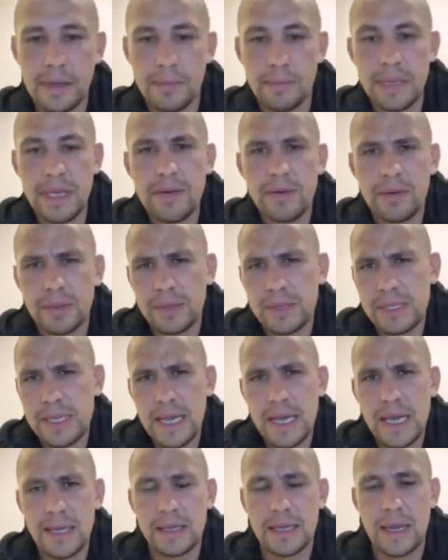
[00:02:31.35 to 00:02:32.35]
Мне вот
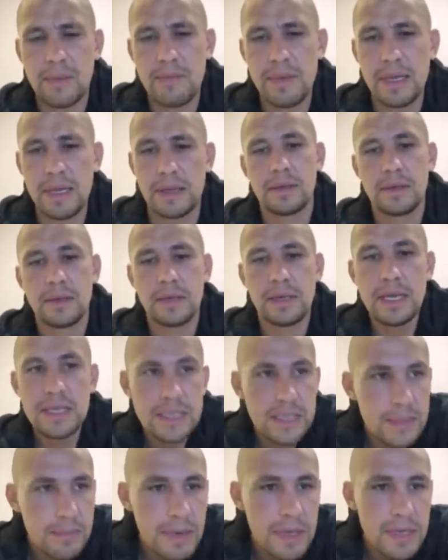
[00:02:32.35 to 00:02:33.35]
за это обидно.
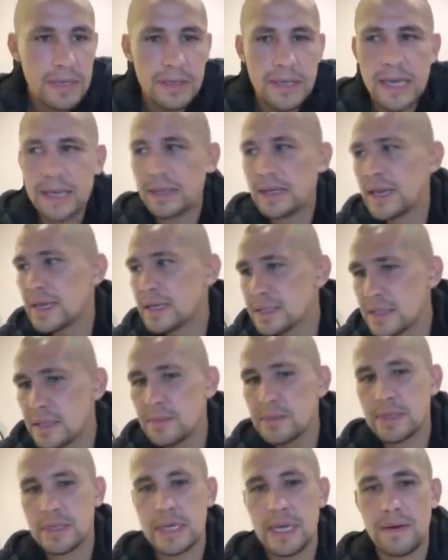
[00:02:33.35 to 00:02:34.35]
Если тебе не надо, я с
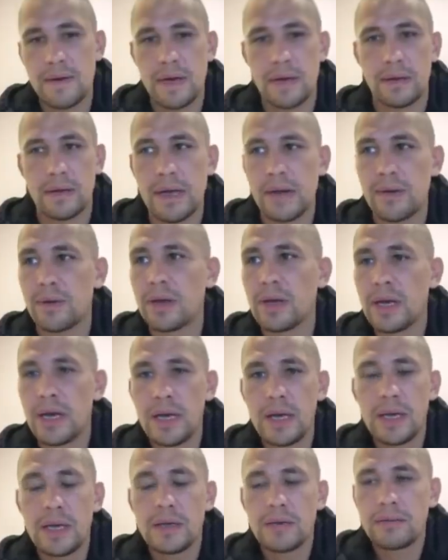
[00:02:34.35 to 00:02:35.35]
ним разговаривал, я говорю,
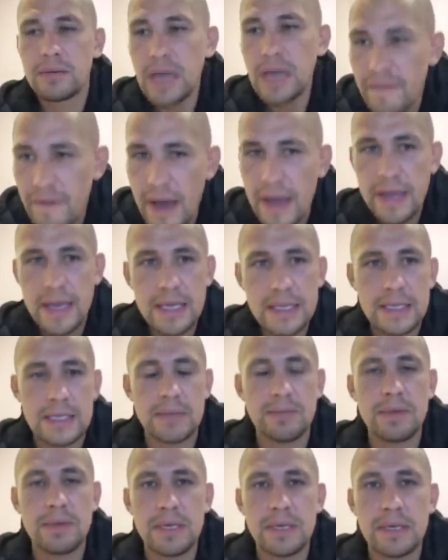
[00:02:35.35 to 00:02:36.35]
давай,
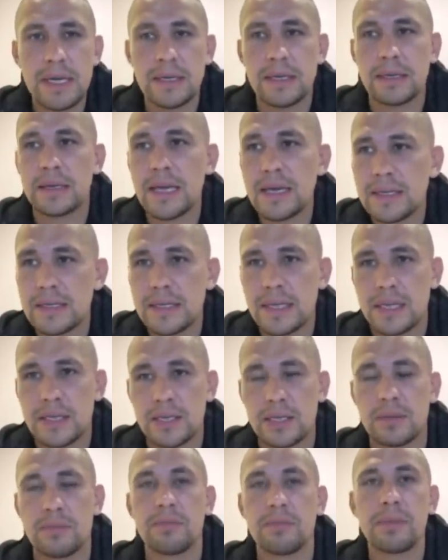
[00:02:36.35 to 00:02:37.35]
если тебе не надо, так и
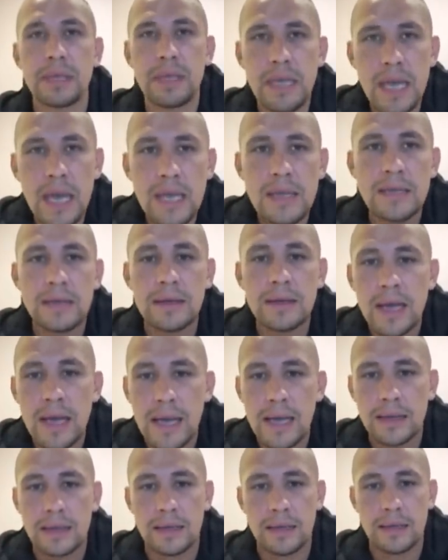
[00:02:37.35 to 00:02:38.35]
скажи. Мне не
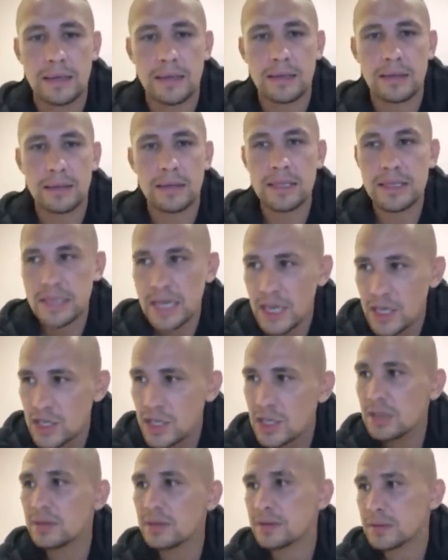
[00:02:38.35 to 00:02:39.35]
надо. Ты
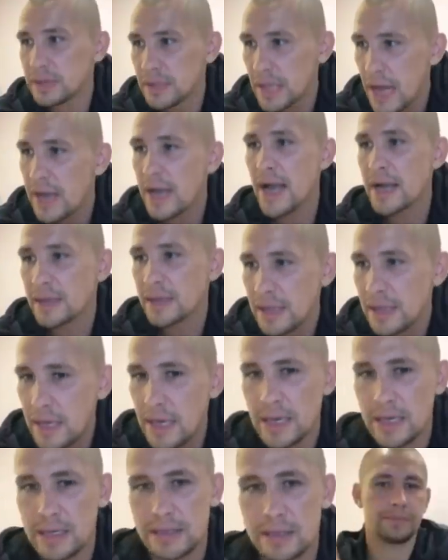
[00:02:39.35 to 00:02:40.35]
скажи так, как
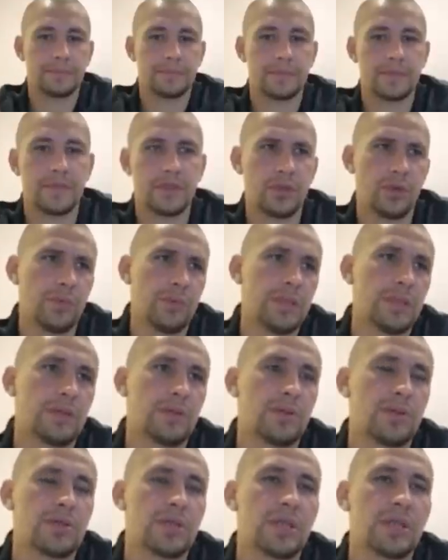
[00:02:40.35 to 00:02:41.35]
есть. Вы думаете
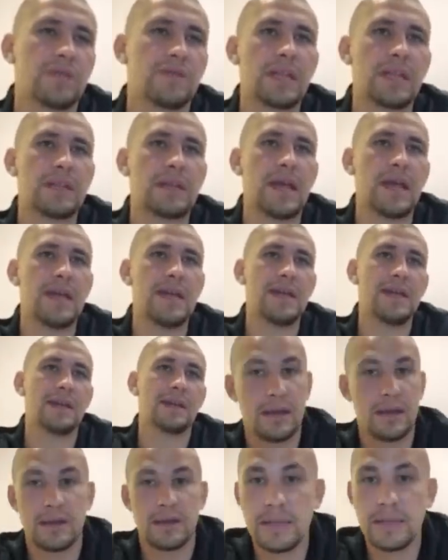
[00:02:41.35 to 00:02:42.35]
то, что это все
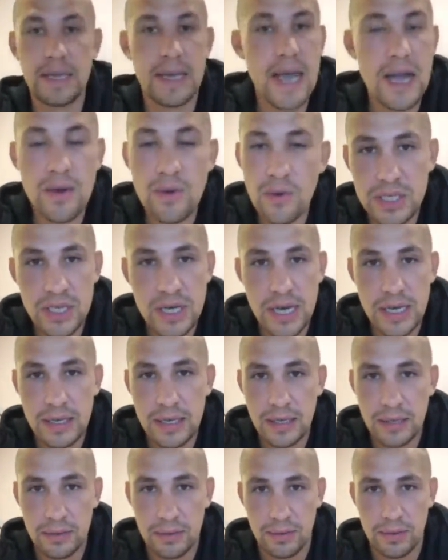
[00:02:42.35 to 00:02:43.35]
наиграно? Никакого у
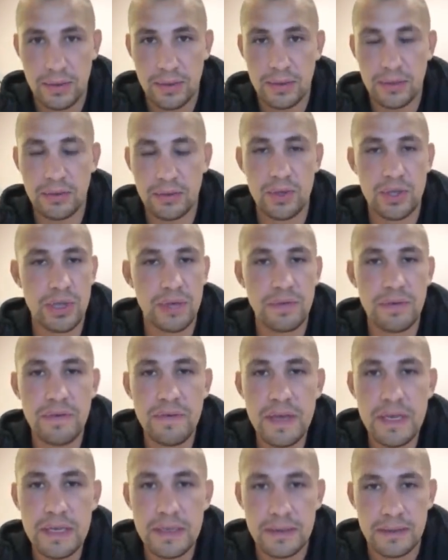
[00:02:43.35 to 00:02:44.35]
нету. То, что вы
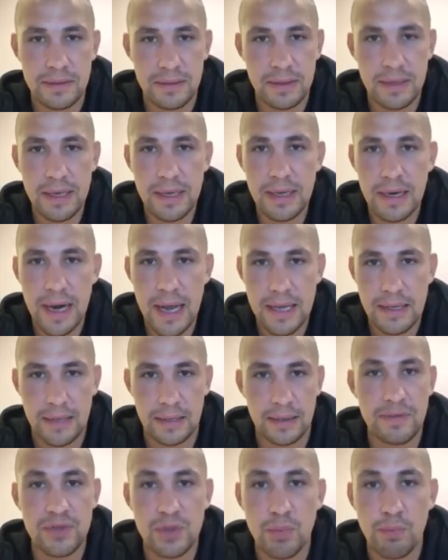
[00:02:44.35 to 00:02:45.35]
видите на экране,
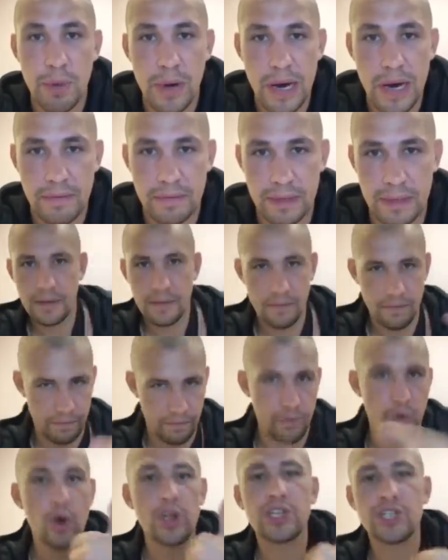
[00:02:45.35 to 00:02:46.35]
это все правда.
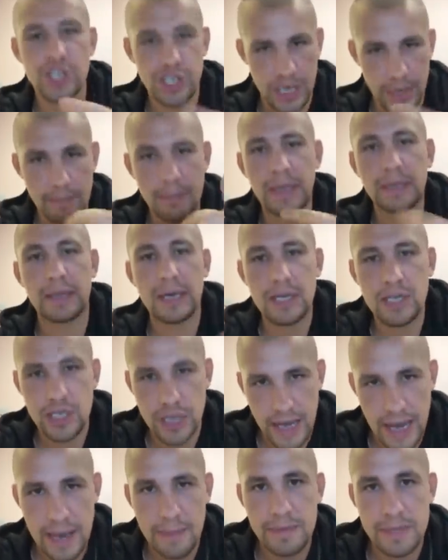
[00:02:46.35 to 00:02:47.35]
Вот чем мы
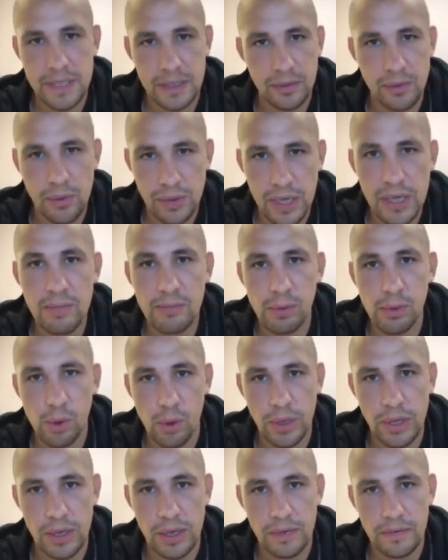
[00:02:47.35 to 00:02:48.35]
отличаемся от других
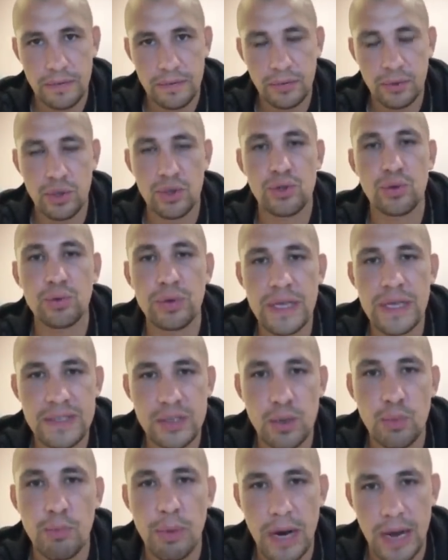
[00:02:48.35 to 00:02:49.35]
блогеров. То, что у нас
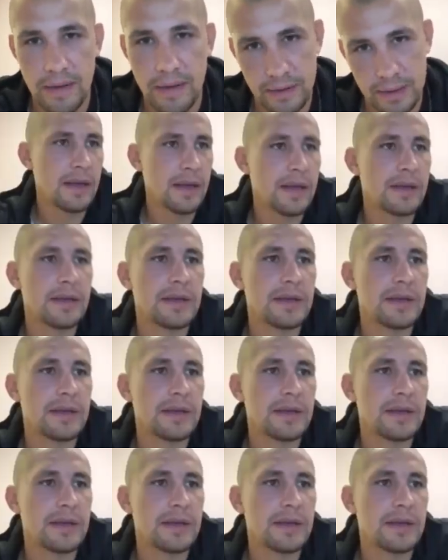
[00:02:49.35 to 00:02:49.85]
все правда.